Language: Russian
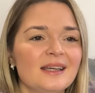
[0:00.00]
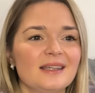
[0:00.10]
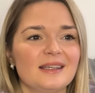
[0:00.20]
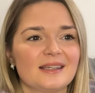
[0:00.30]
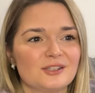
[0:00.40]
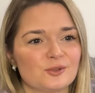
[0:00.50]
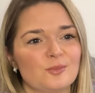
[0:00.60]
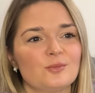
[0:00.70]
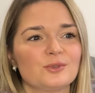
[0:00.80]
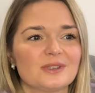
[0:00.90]
И я даже
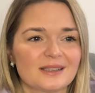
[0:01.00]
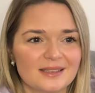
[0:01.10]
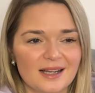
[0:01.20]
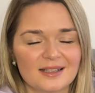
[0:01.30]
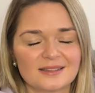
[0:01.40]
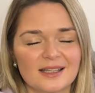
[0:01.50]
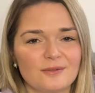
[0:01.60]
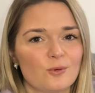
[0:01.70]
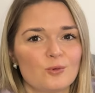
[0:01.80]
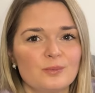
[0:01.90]
помню тогда, когда я
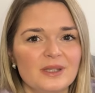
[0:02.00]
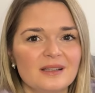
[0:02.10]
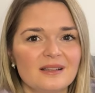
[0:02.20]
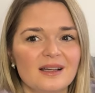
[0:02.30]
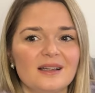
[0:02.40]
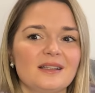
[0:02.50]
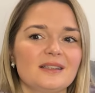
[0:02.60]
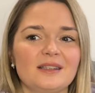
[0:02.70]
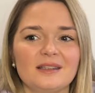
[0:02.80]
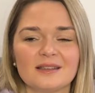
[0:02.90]
его купила
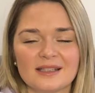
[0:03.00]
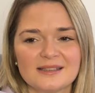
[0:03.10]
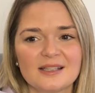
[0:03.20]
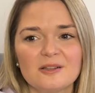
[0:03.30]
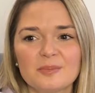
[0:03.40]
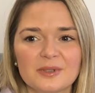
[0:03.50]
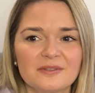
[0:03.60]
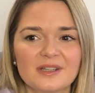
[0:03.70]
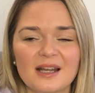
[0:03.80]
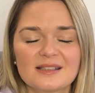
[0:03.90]
и надела
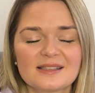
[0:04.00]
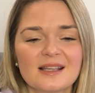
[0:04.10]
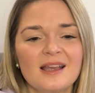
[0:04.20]
первый раз –